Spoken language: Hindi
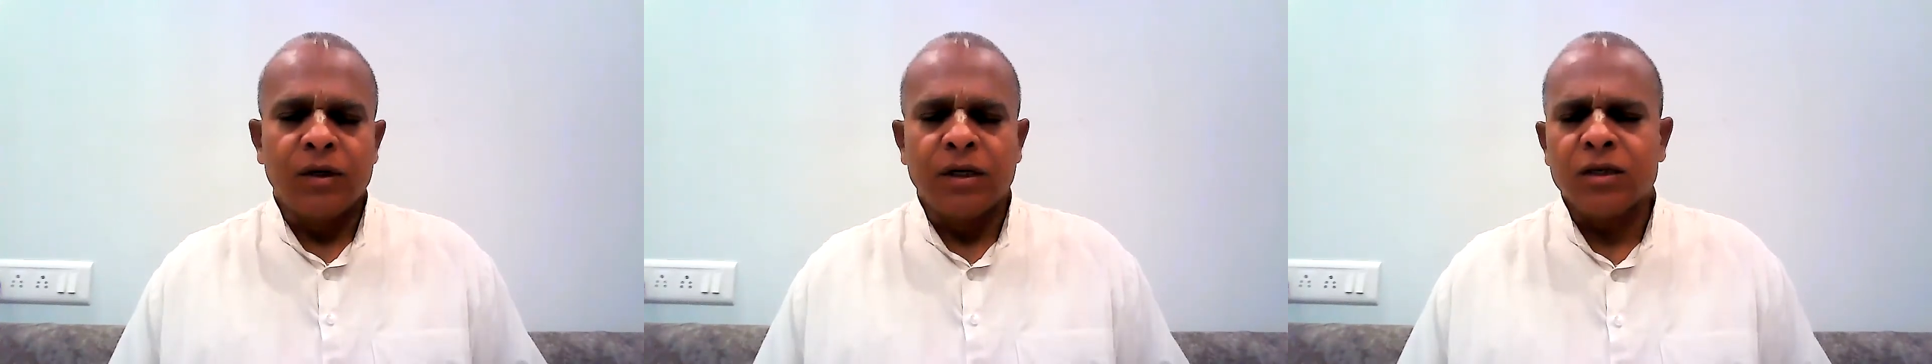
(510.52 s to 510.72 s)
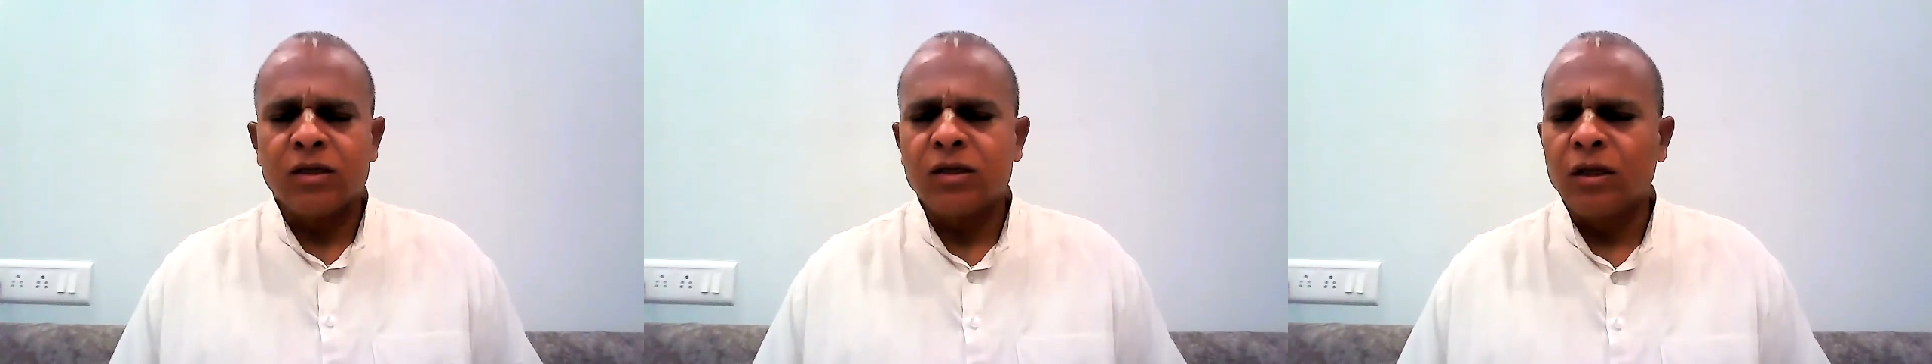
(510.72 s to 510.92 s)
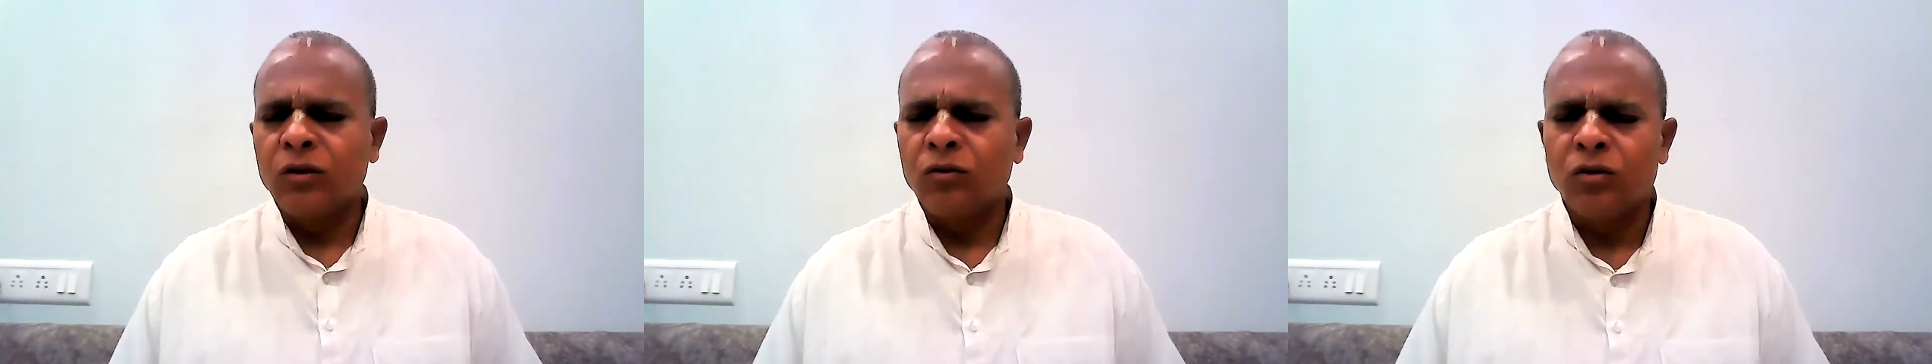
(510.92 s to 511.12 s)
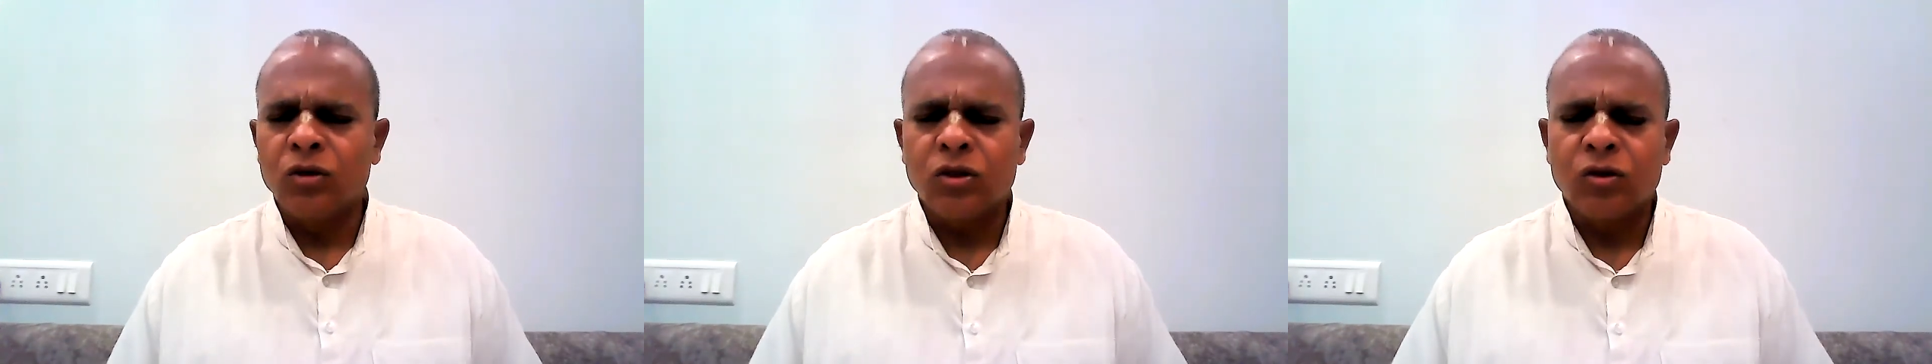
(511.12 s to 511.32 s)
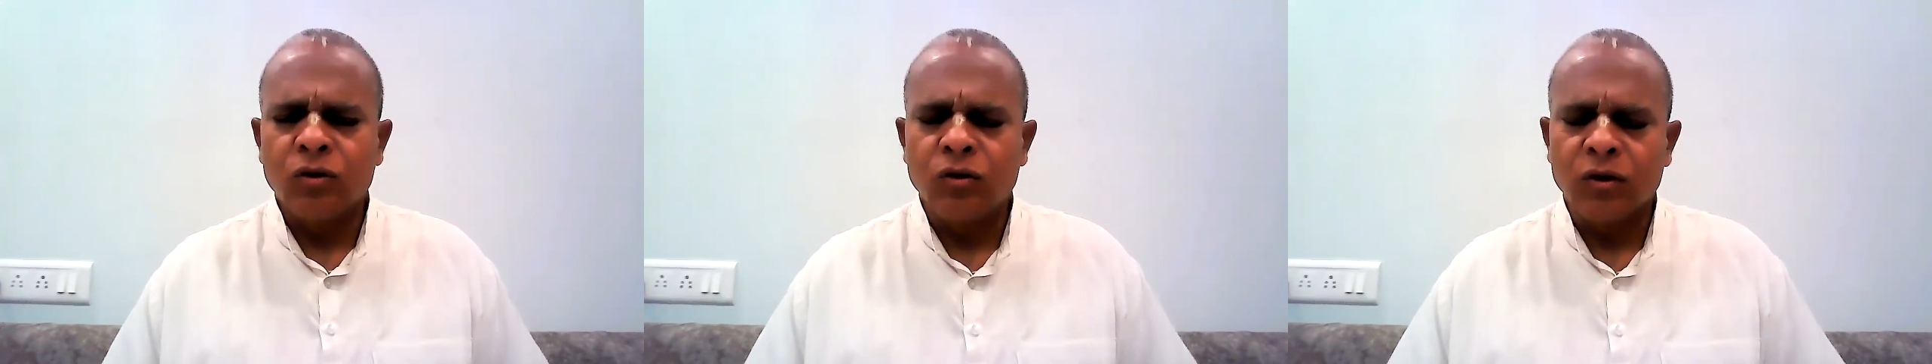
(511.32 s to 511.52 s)
बड़े
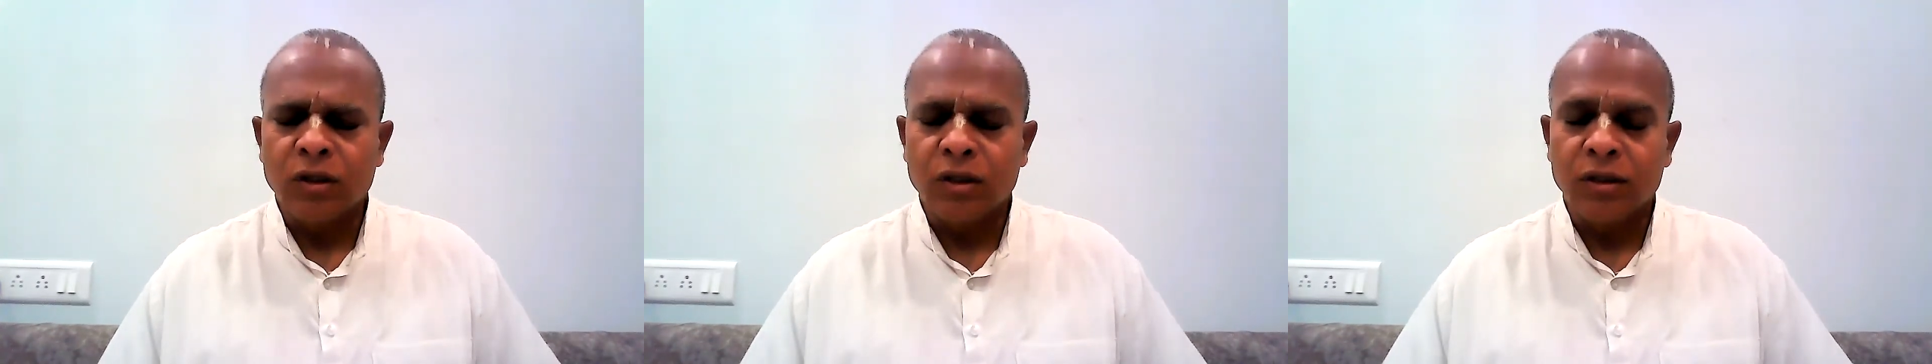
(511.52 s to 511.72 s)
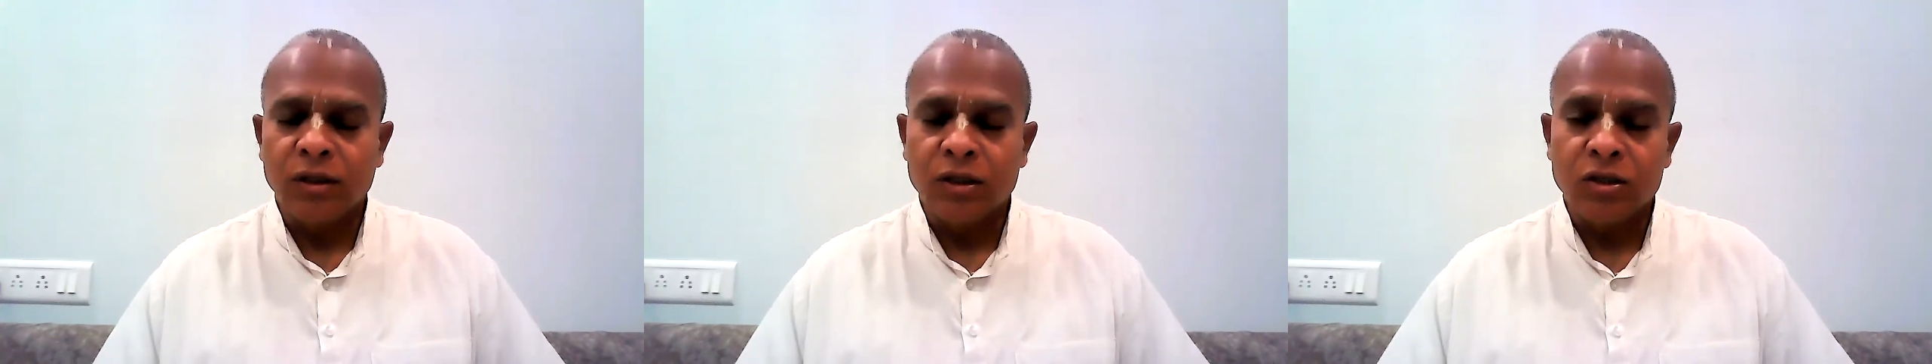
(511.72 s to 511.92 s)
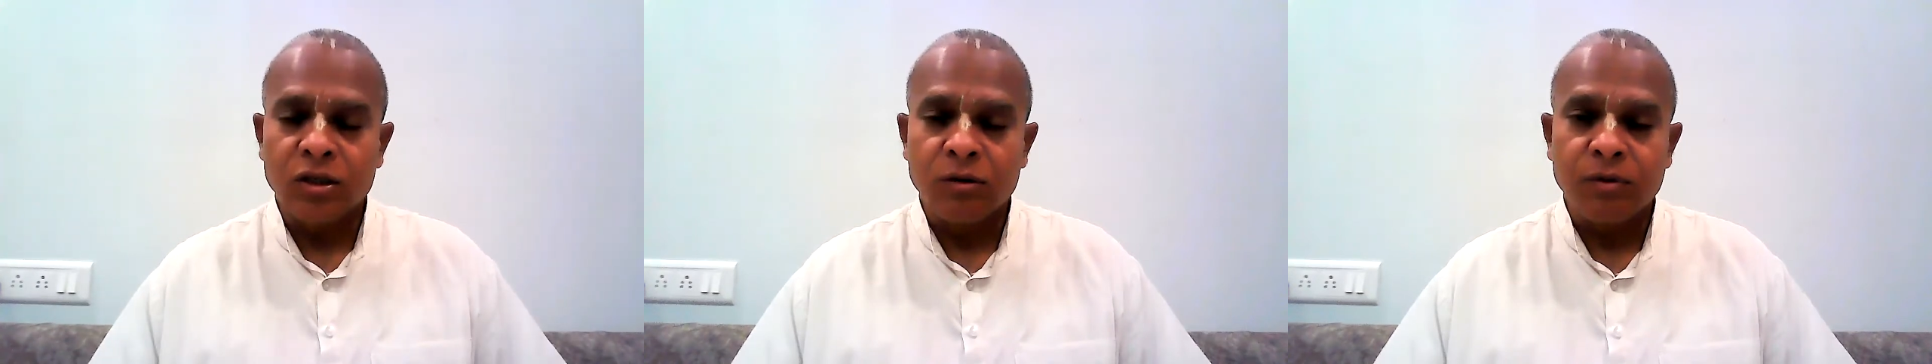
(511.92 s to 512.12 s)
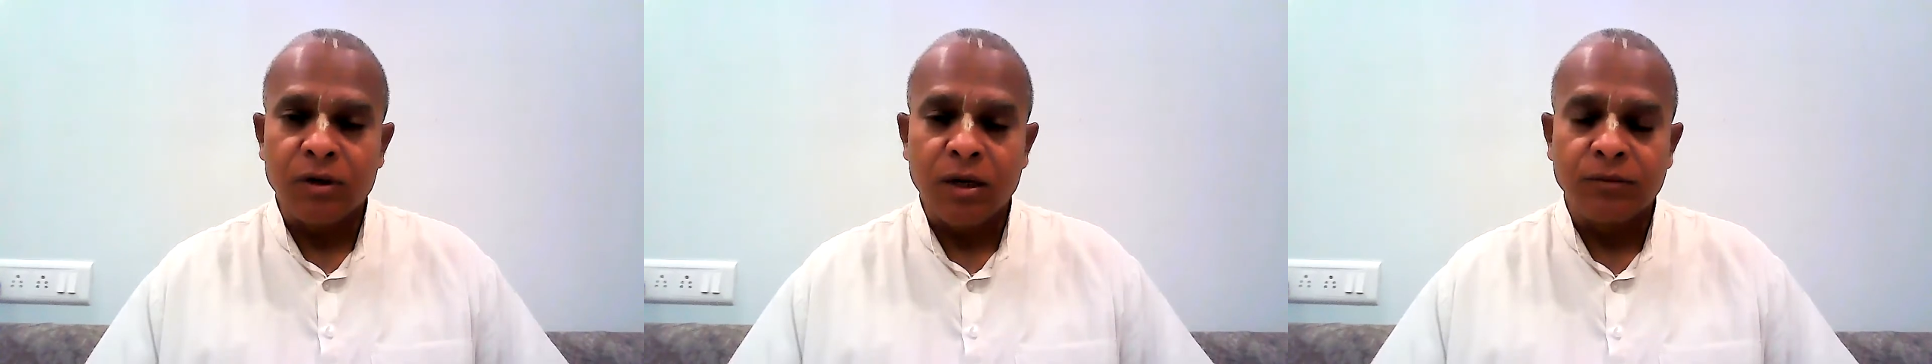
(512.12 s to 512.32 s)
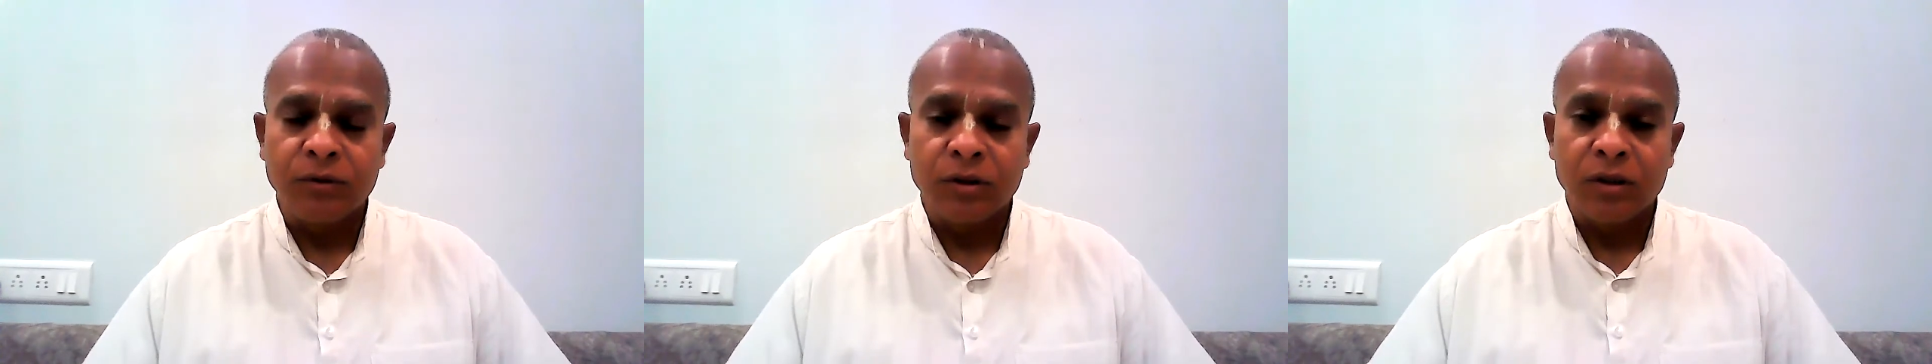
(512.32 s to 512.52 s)
संतुष्ट हो गया दर्शन
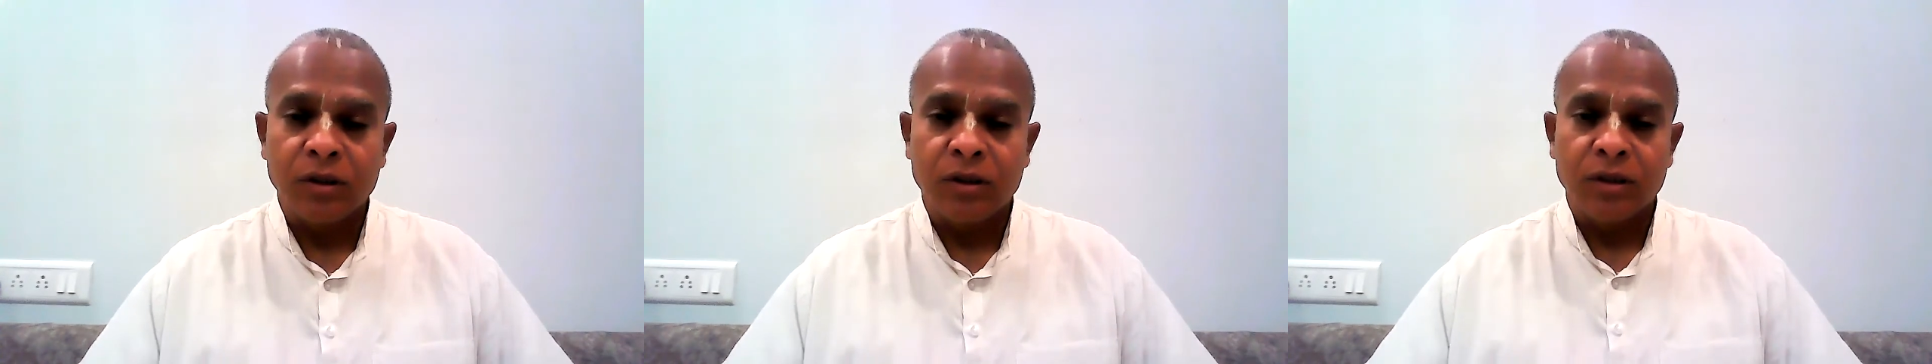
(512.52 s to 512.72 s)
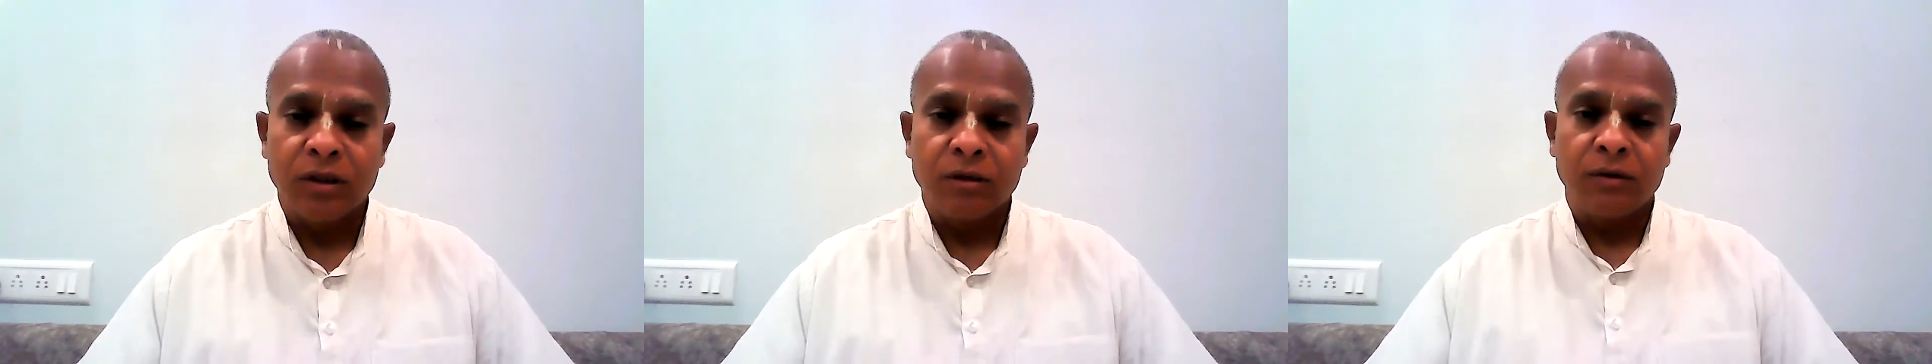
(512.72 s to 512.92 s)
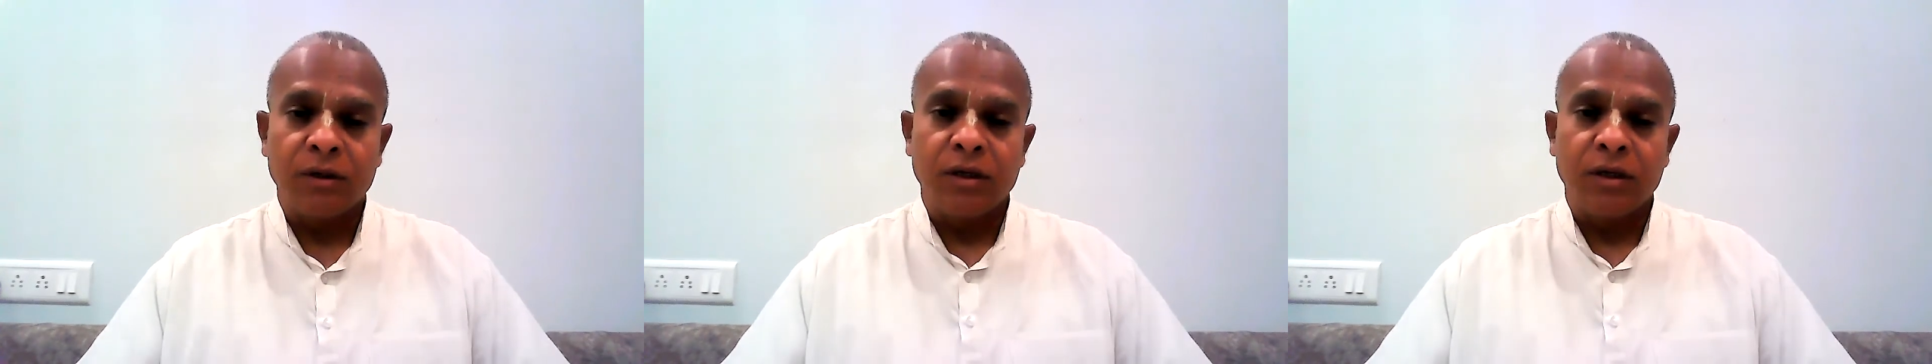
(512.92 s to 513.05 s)
प्राप्त करने के